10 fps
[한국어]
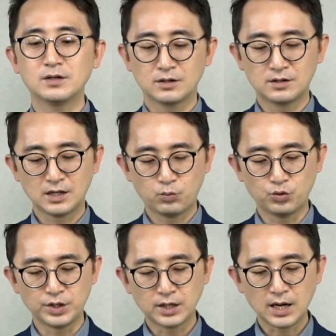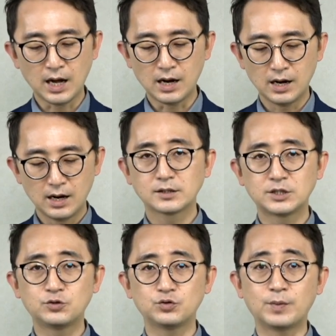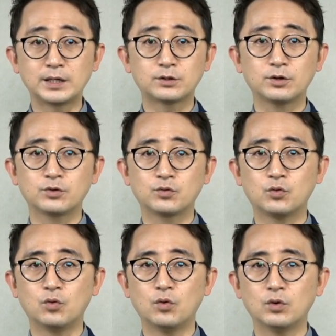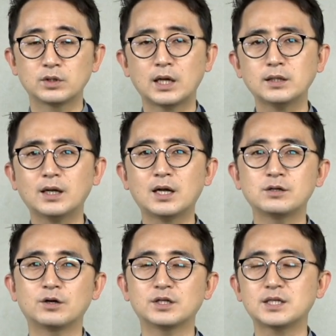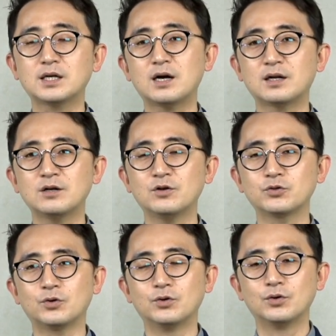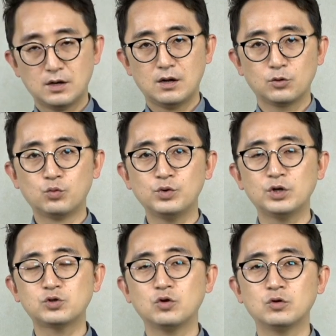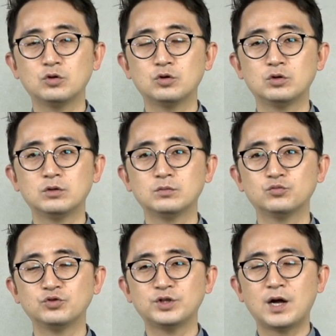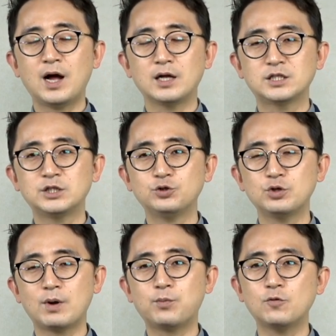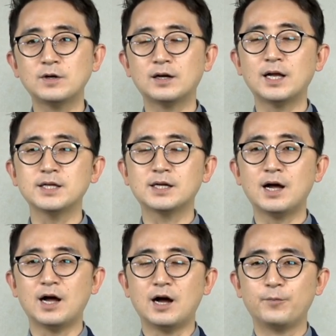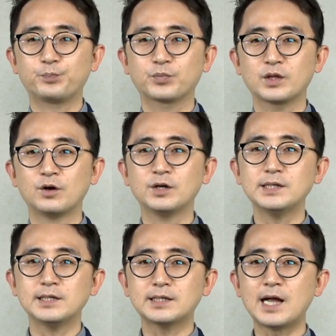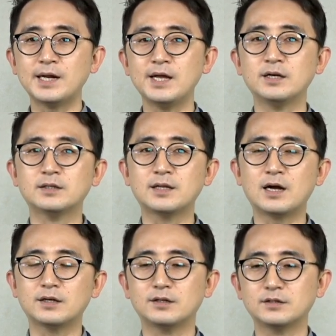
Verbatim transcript: 그러다 보니까 지지율이 많이 떨어졌고, 근데 한나라당은 여기서 착각을 한 거죠. 노무현 정부가 지지율이 막 폭락을 하니까 여기에 대해서 탄핵을 딱